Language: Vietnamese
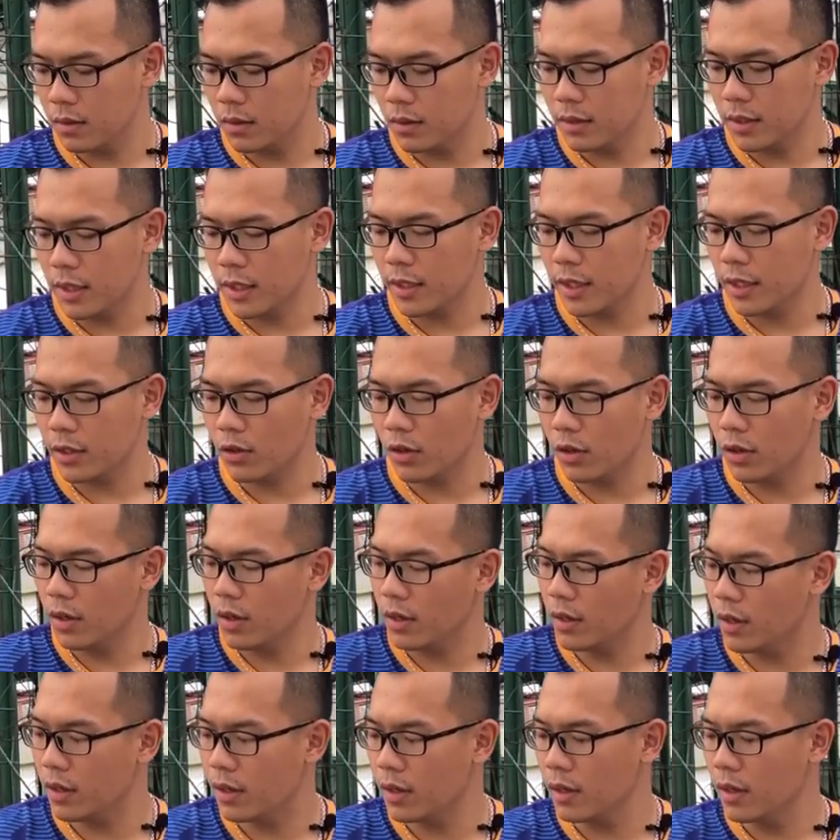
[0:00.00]
Thứ nhất đây rồi.
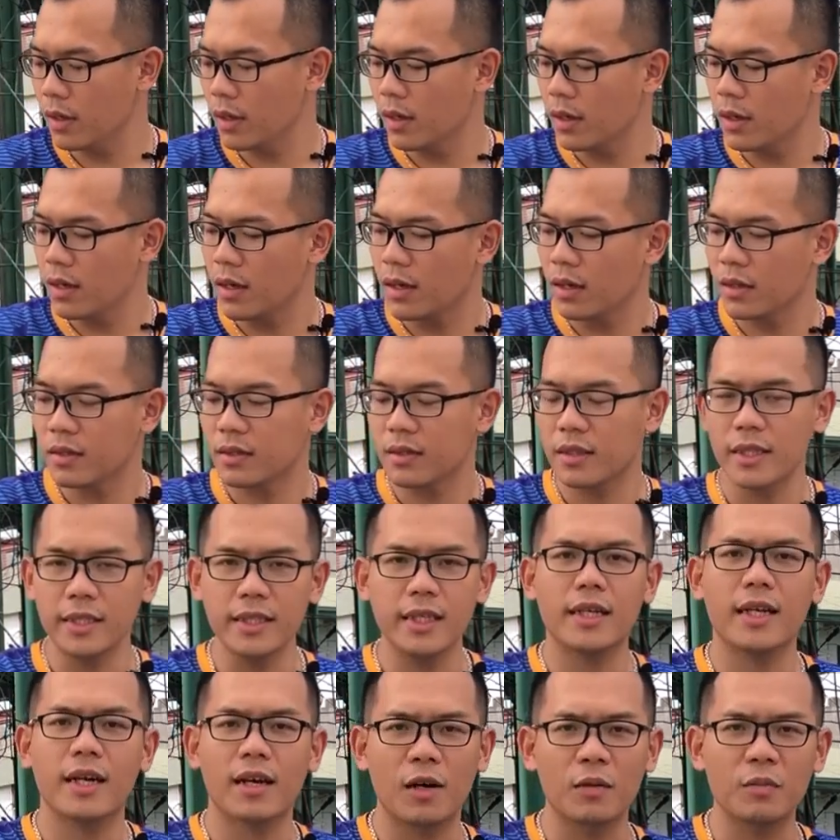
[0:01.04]
Tất
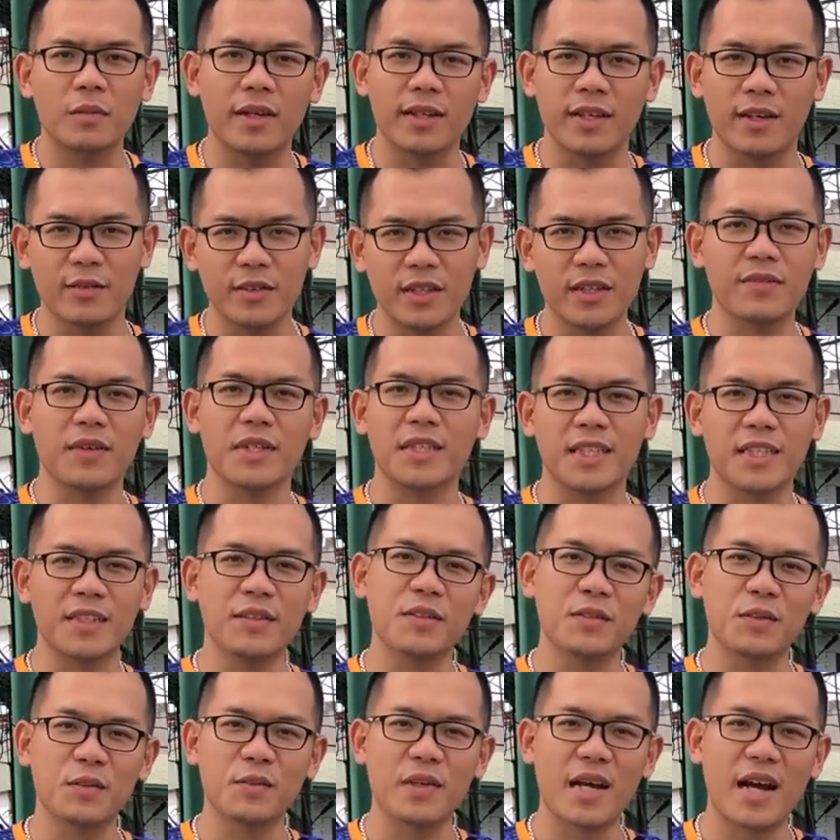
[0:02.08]
nhiên là không thể thiếu nhân vật chính
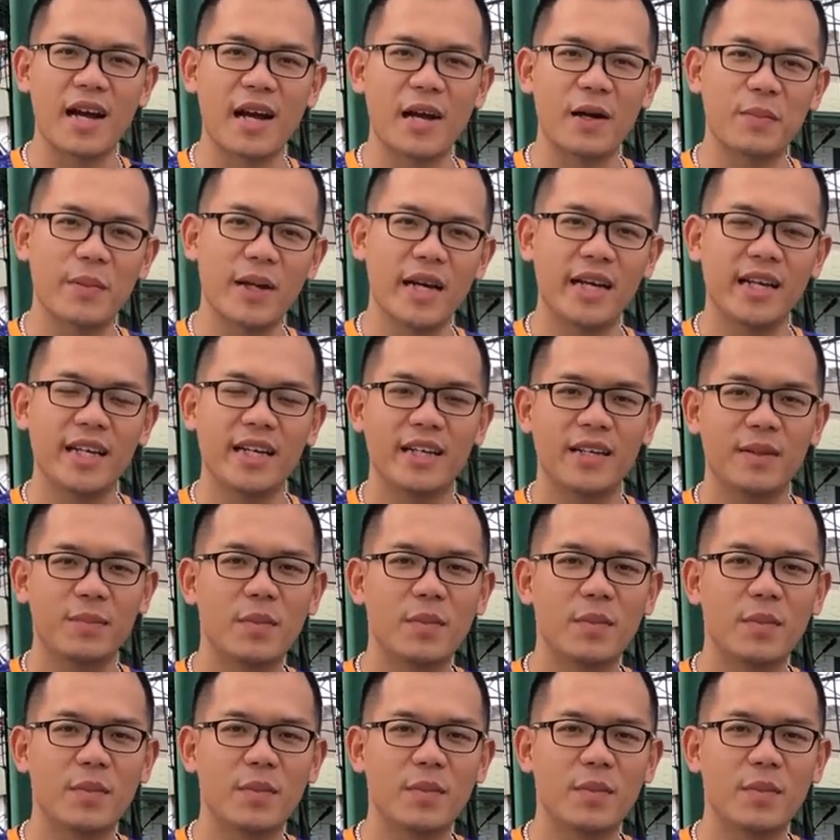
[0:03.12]
của chúng ta ngày hôm nay,